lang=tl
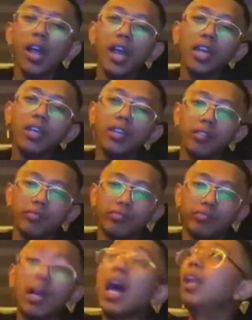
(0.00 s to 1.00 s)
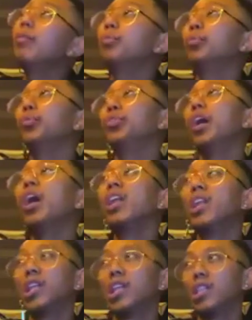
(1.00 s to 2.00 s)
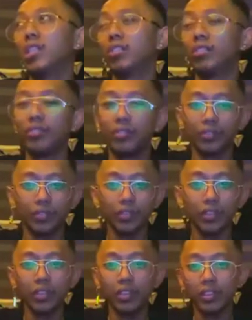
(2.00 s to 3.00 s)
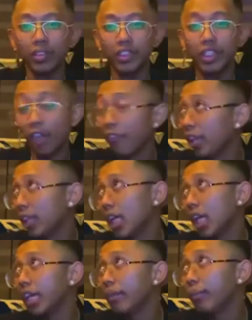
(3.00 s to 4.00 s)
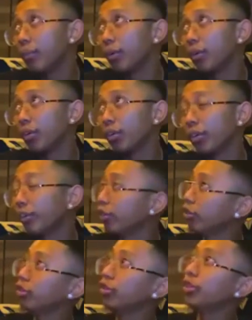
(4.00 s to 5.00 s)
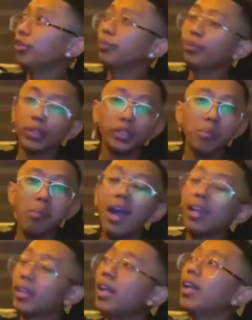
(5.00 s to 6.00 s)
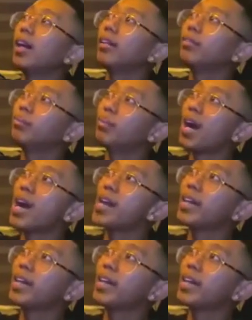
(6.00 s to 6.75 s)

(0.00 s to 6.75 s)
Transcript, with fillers: Ay, mahal po dyan. 70k po. O, ang gusto niyo po, smack na lang. Ba?